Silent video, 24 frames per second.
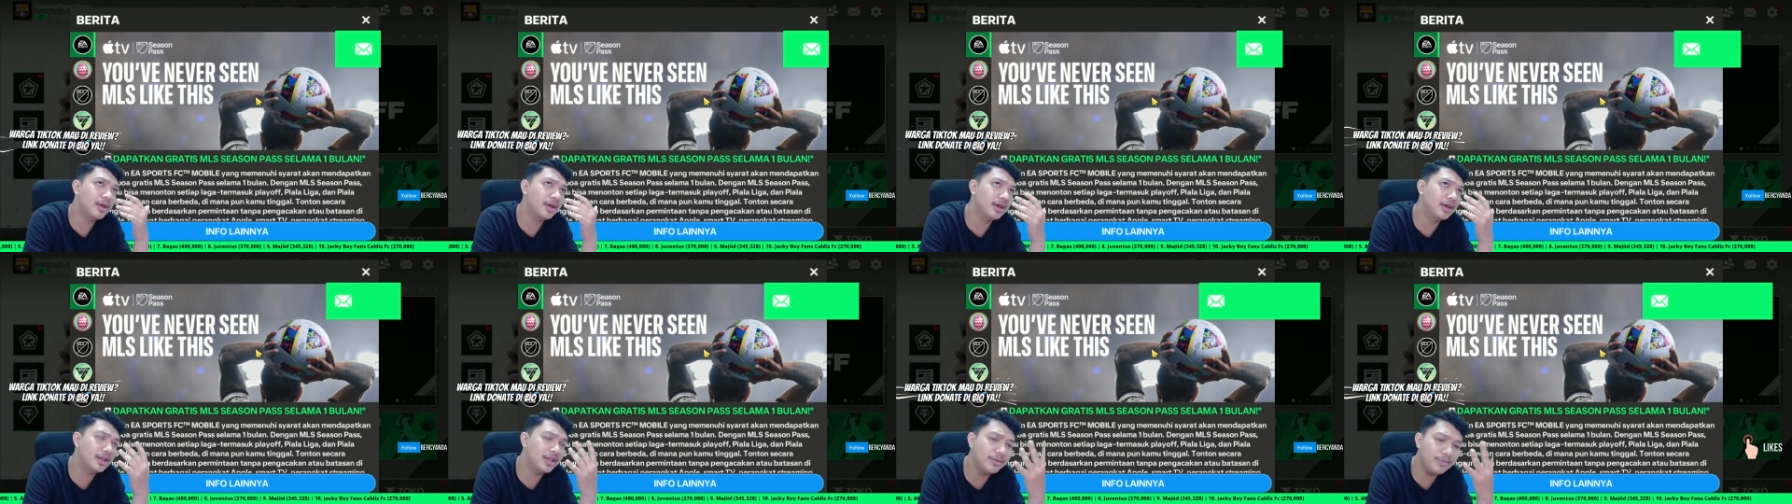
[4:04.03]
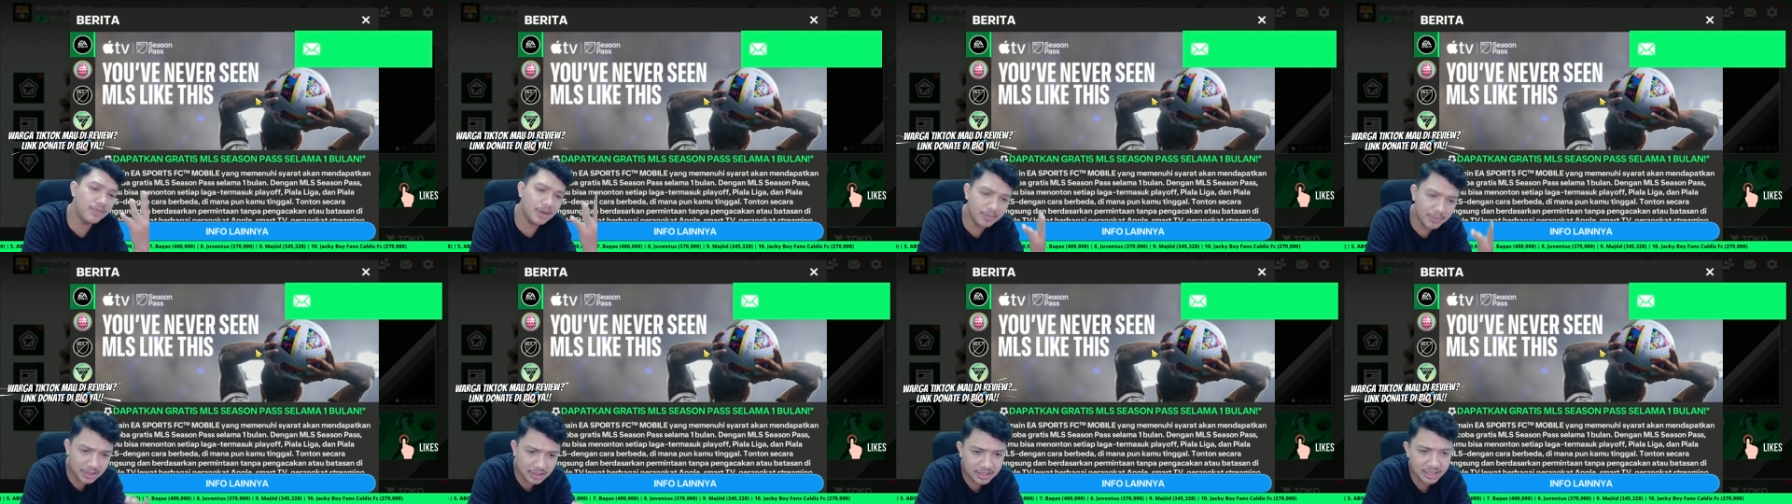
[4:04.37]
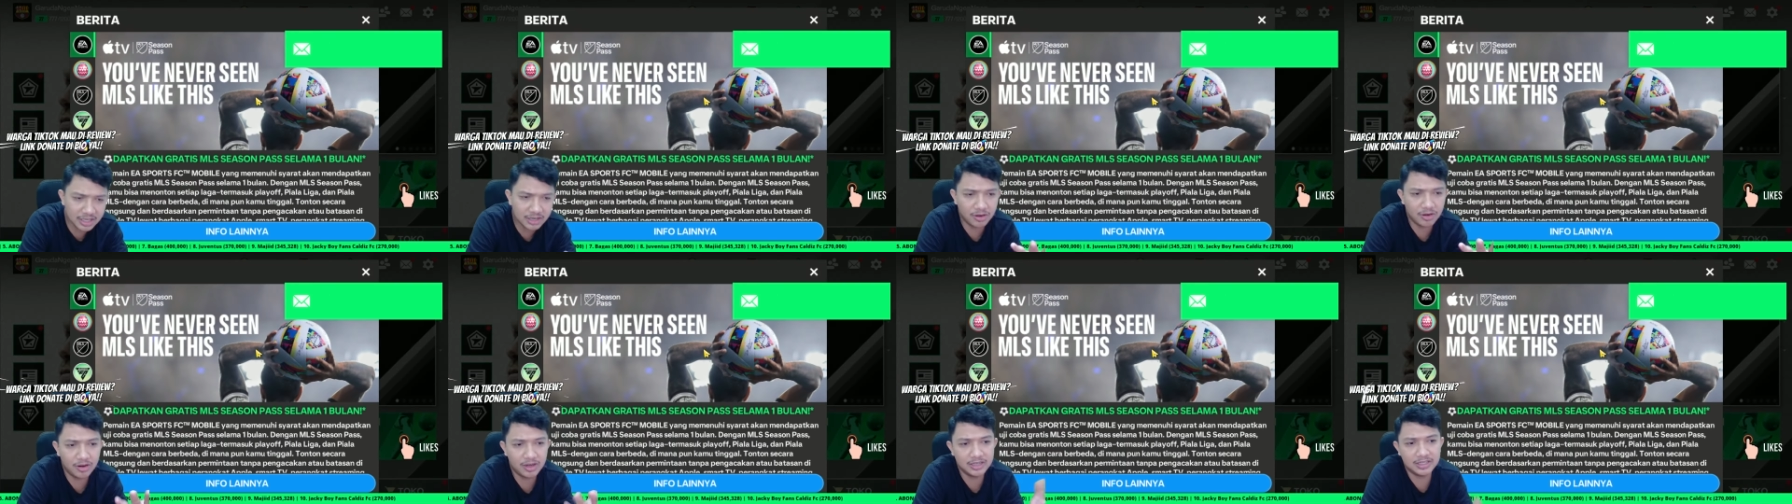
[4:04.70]
5 ah,
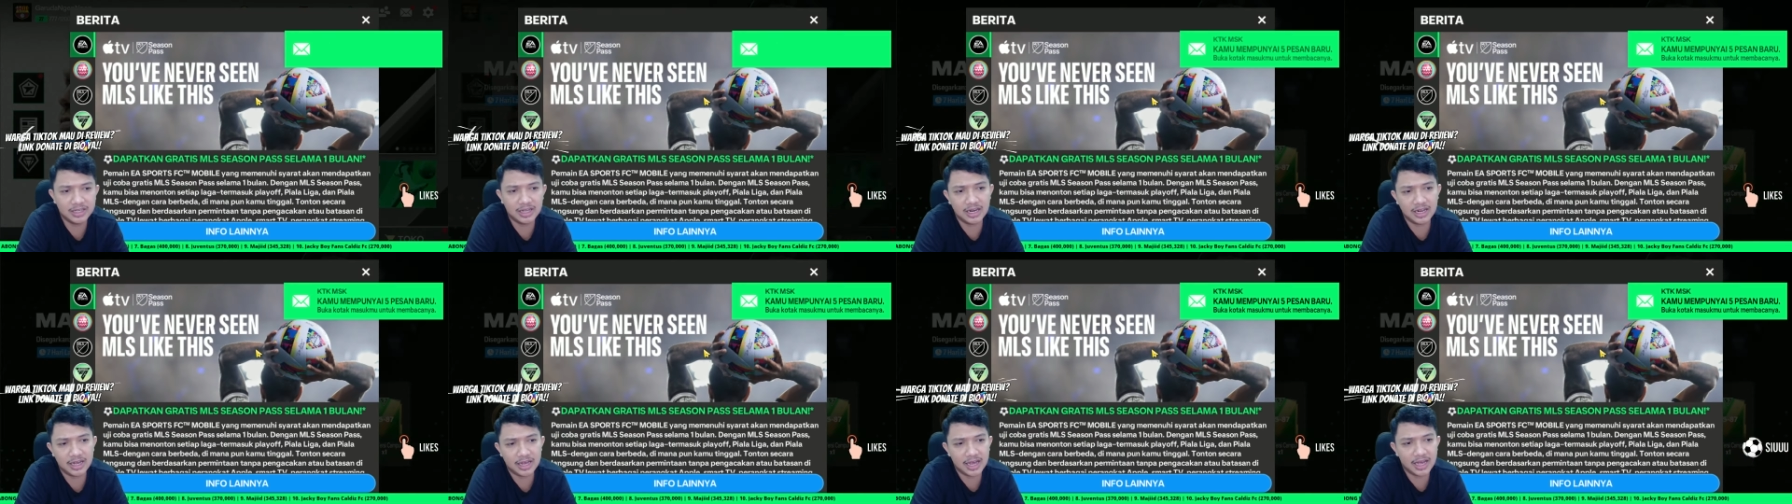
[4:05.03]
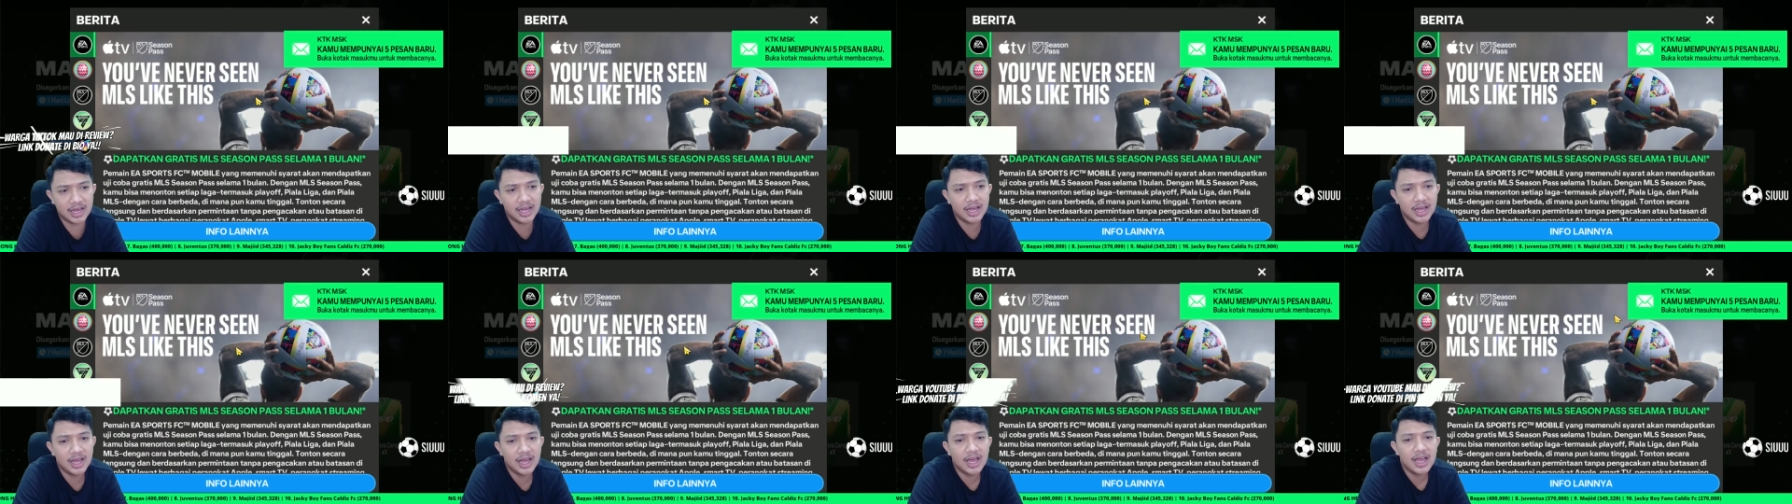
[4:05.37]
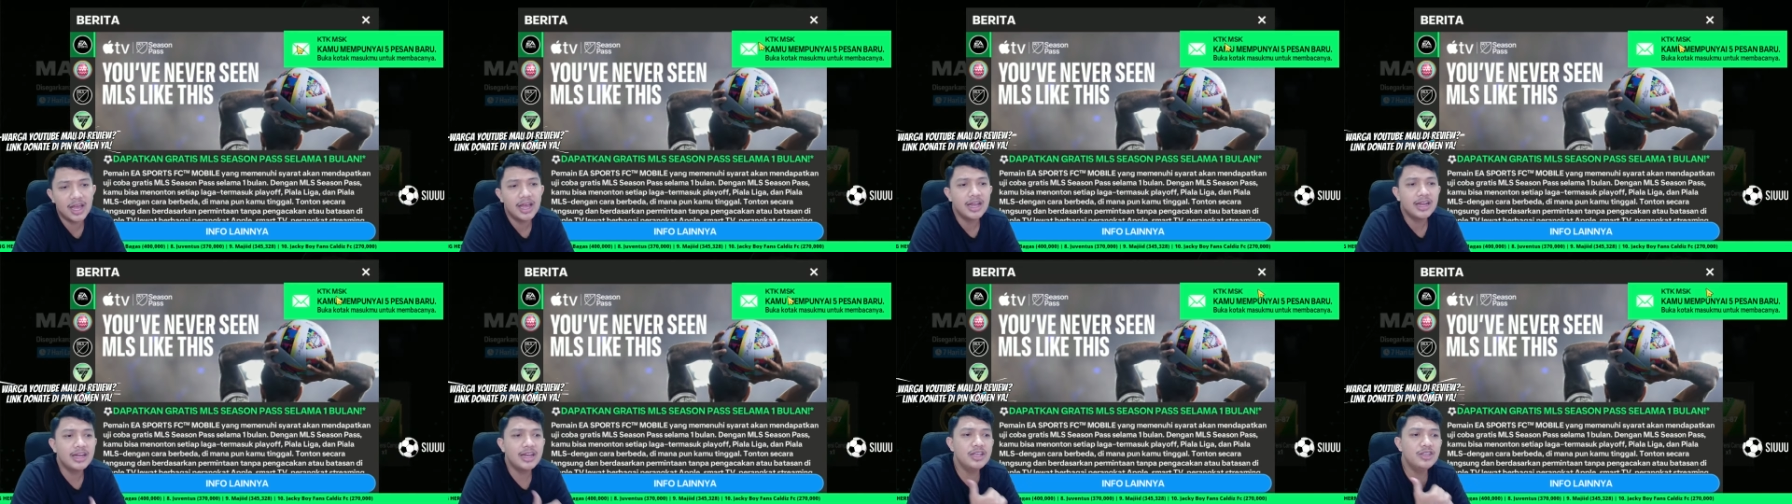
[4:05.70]
biji kalau nggak salah ya.
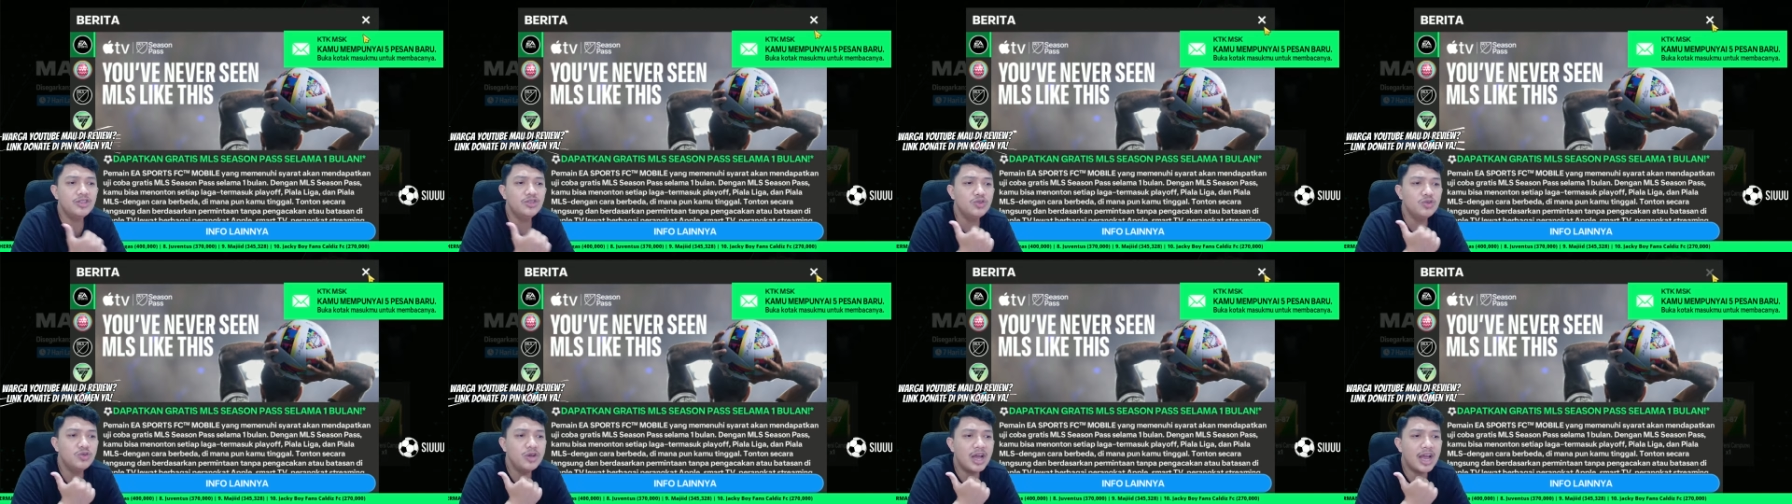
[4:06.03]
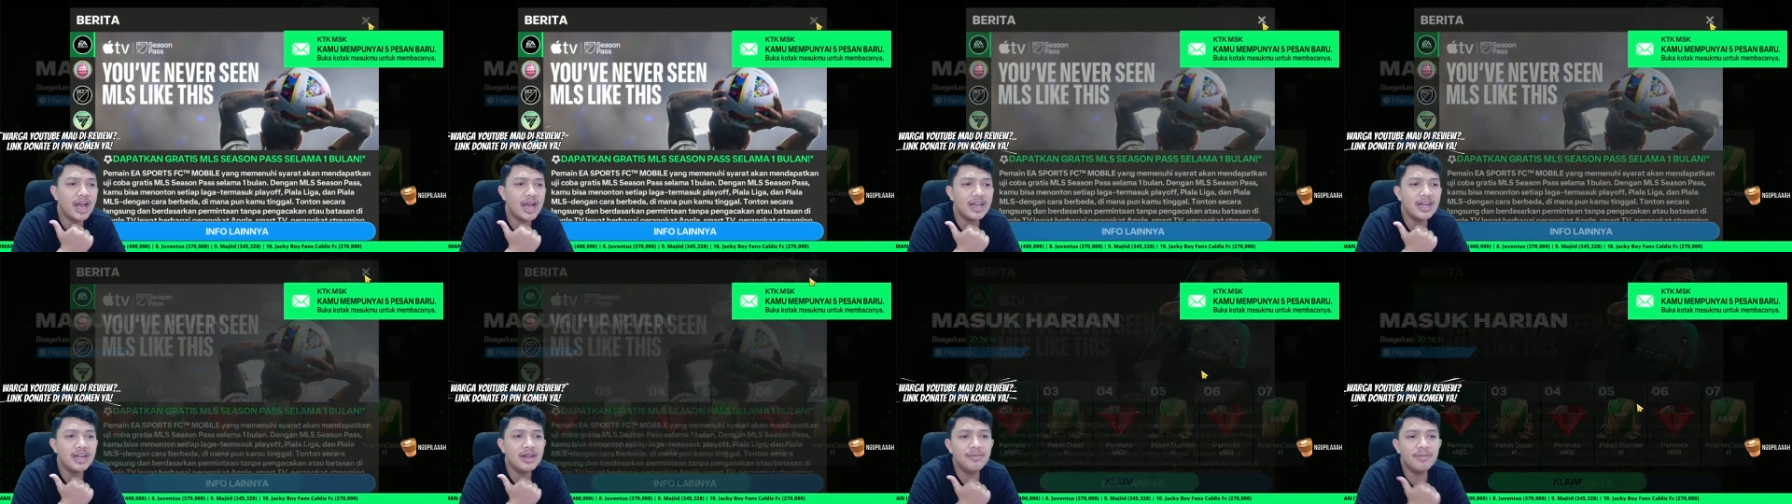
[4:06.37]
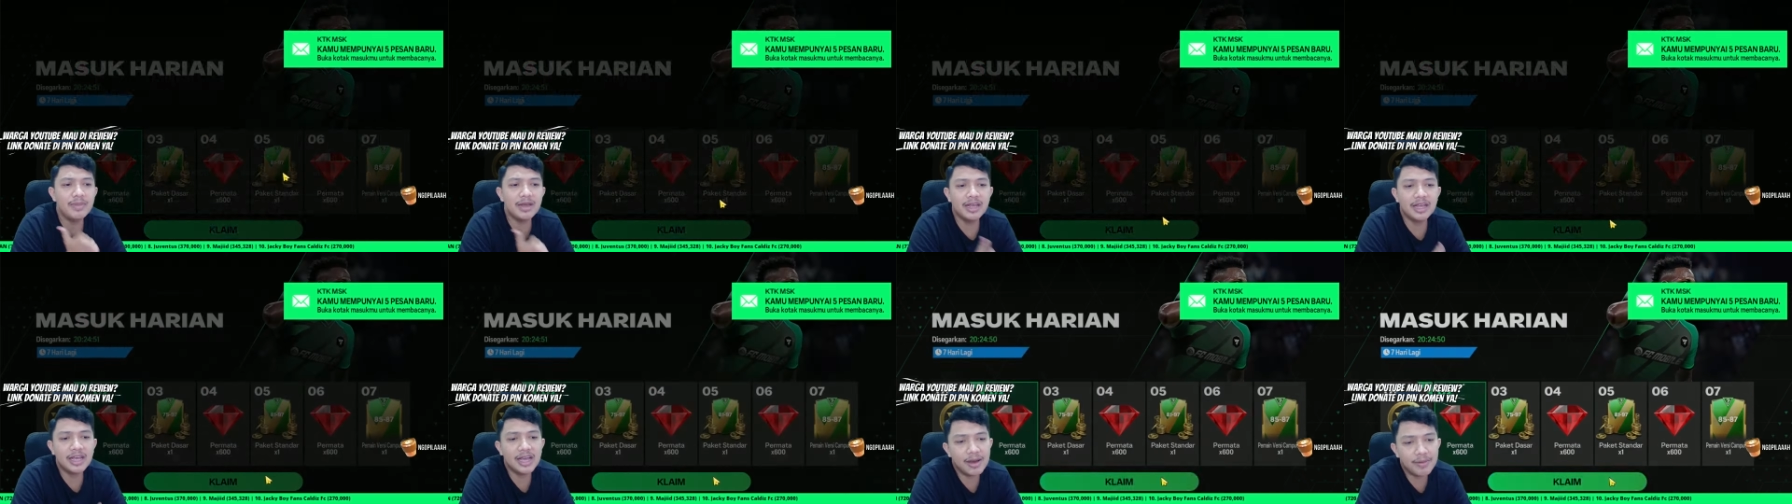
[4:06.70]
Dan juga ada
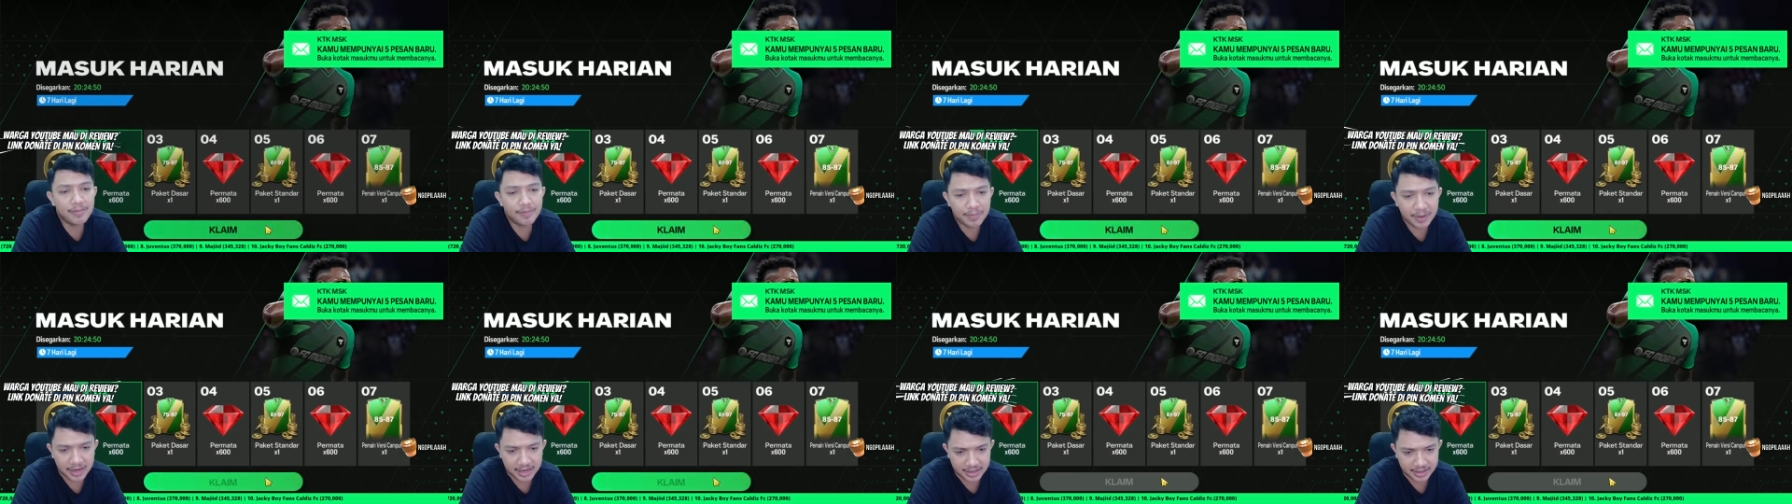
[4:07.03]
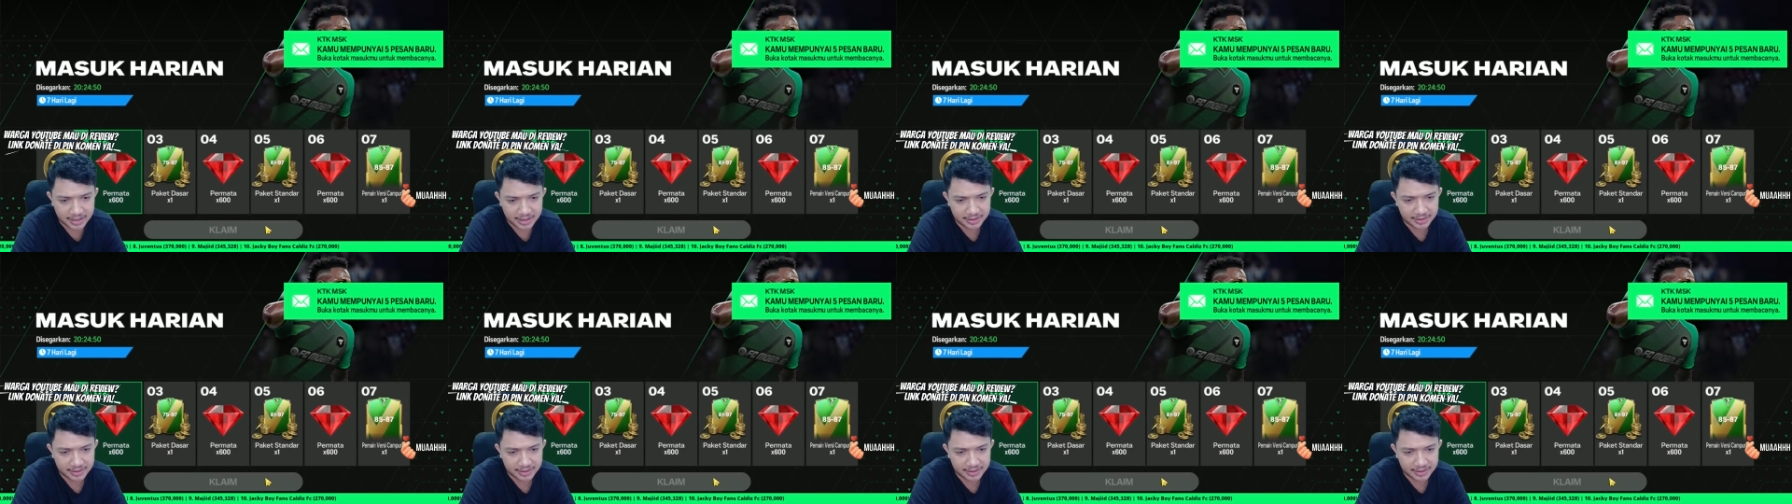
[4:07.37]
mega pack.